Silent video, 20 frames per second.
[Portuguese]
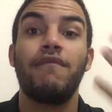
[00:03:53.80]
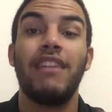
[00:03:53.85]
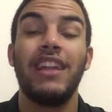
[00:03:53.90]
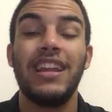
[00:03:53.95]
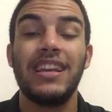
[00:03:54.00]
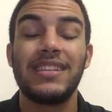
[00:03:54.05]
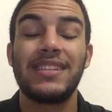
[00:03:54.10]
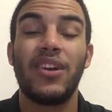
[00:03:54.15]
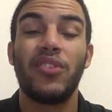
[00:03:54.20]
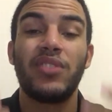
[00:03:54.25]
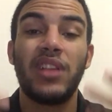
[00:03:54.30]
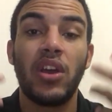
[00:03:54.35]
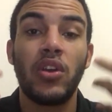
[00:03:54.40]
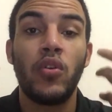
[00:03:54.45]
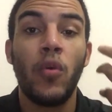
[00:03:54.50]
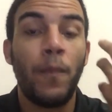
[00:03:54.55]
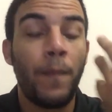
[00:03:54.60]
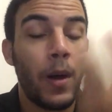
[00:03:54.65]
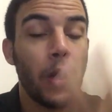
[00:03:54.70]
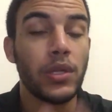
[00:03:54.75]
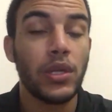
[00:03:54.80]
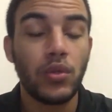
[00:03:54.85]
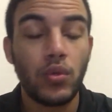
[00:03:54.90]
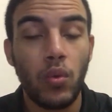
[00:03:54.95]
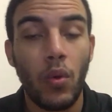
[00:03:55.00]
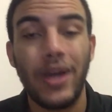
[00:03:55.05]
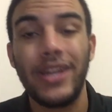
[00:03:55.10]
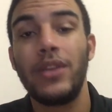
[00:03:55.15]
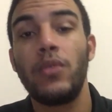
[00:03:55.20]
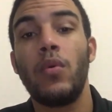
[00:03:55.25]
vale ressaltar que o Paulo
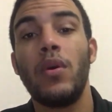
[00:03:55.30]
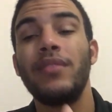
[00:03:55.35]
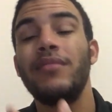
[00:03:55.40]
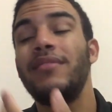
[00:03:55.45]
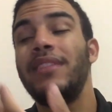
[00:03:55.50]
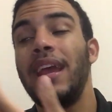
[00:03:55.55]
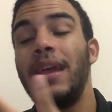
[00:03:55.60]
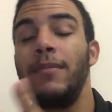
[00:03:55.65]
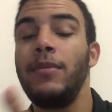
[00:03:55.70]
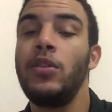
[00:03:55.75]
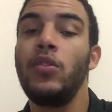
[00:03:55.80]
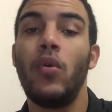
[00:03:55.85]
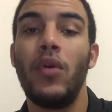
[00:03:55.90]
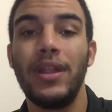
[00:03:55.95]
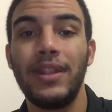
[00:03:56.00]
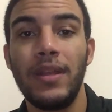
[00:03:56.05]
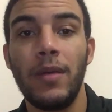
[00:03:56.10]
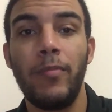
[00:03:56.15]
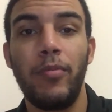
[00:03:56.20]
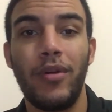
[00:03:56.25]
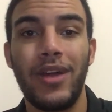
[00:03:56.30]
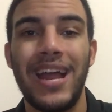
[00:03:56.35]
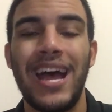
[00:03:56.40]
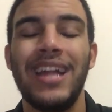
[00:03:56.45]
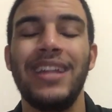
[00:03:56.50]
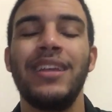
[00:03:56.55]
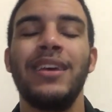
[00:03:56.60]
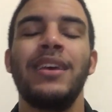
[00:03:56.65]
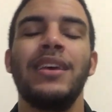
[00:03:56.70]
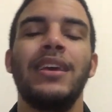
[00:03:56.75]
Autuori, quando terminou a
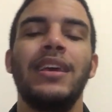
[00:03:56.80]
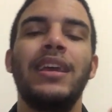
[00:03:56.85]
temporada,